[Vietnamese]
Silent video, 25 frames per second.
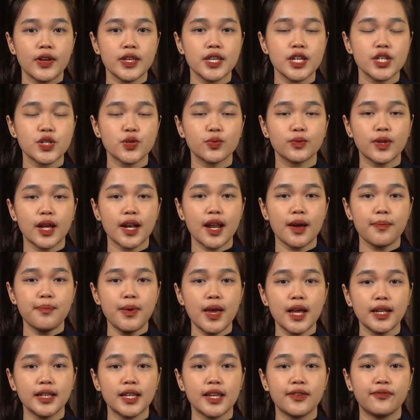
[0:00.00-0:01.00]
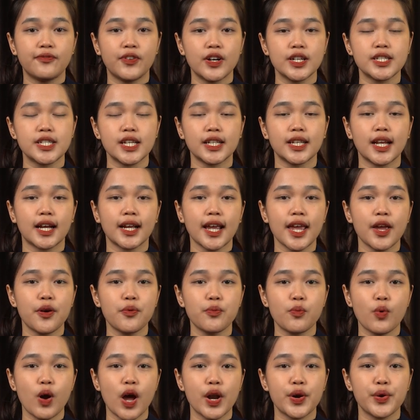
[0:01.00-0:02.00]
Và như chúng ta đã biết thì với chiến thắng ngày
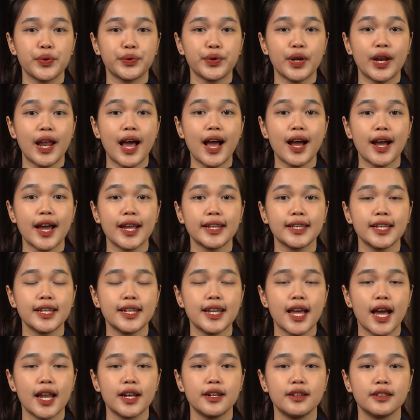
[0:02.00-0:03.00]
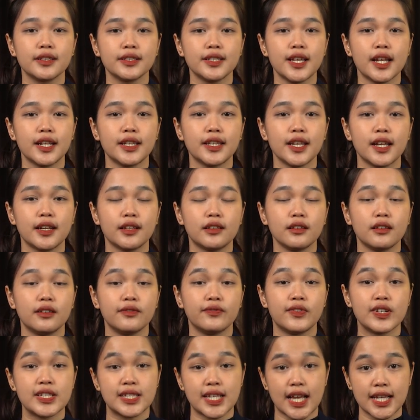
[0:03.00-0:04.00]
hôm qua, đội tuyển Argentina được nhận tiền
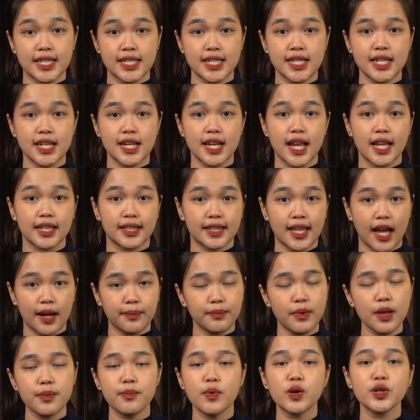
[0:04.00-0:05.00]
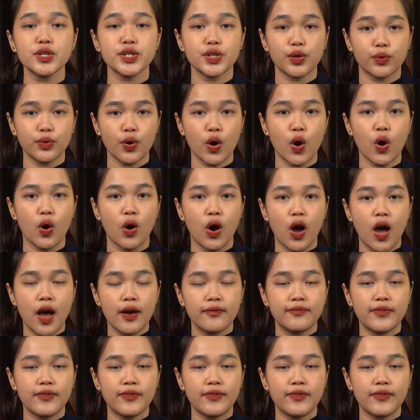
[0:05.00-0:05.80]
thưởng với giá trị là 81 triệu đô.